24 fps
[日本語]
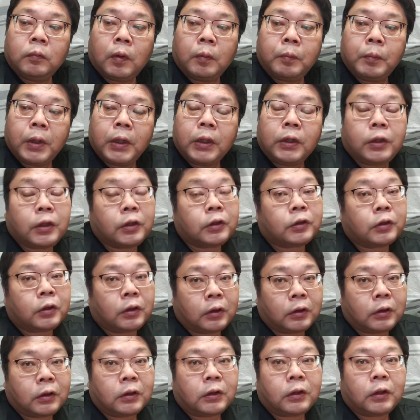まあ、メインで
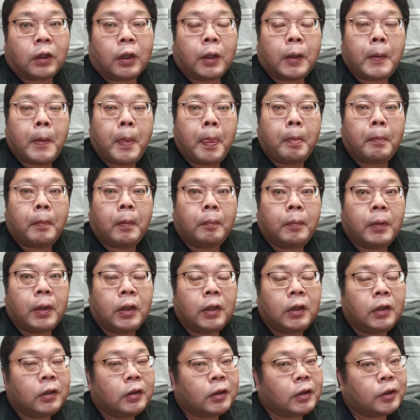使ってた、まあ、
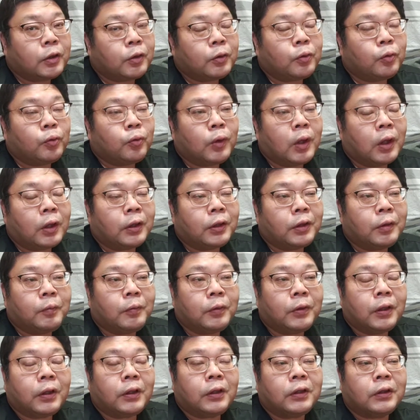メインでっていうわけで
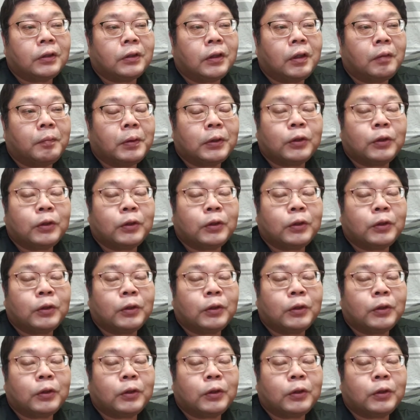もないですが、